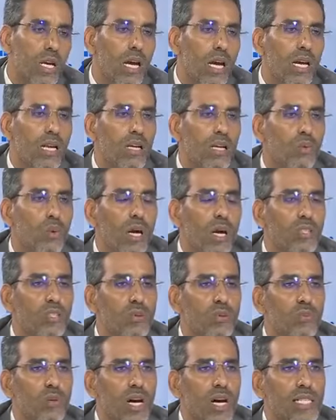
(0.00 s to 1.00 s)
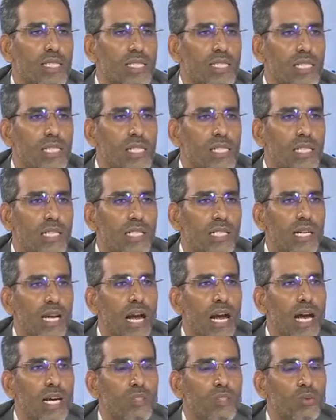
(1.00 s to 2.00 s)
الوقت المخصص
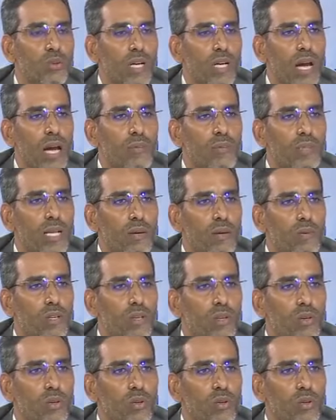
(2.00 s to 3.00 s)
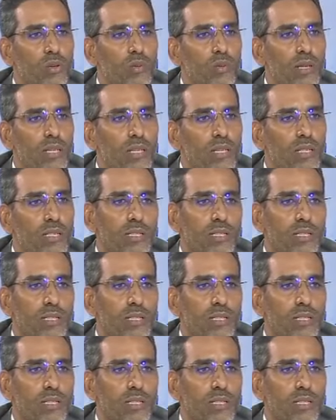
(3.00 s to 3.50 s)
للنقاش ورقابة عمل الحكومة